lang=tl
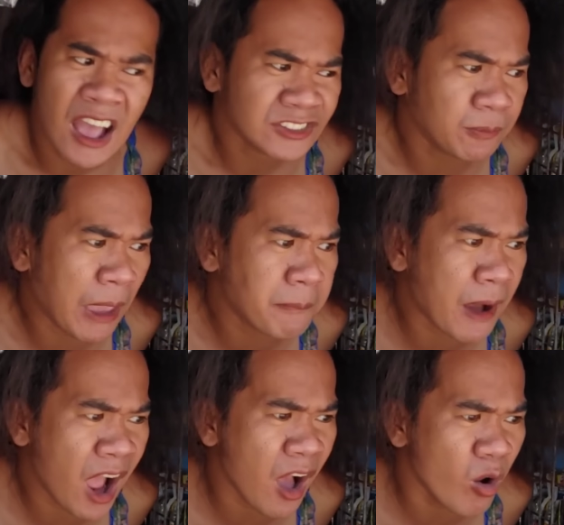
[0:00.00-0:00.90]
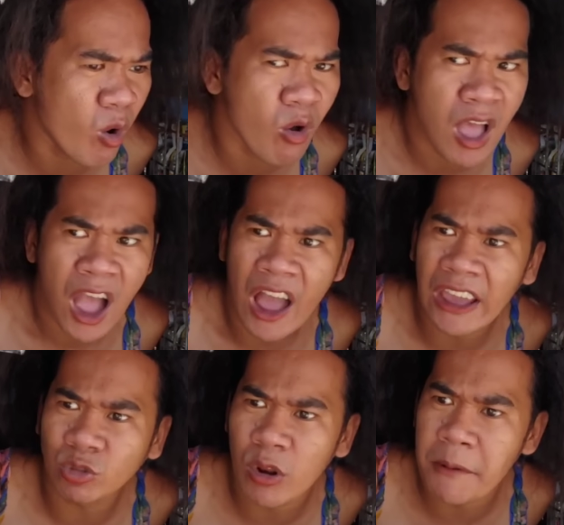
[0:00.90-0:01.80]
Si Beba nga oh,
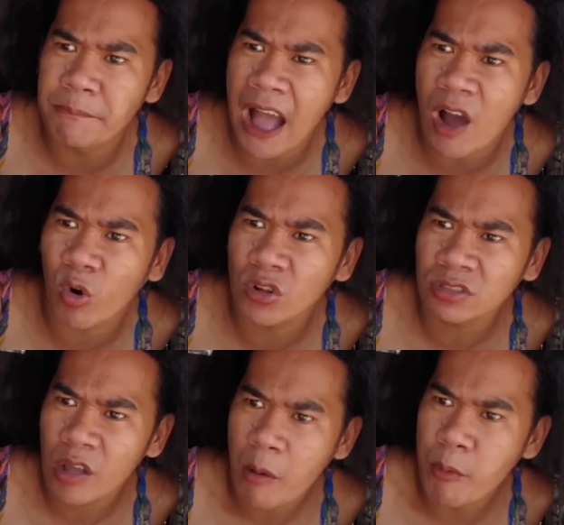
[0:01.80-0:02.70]
kahit walang baon,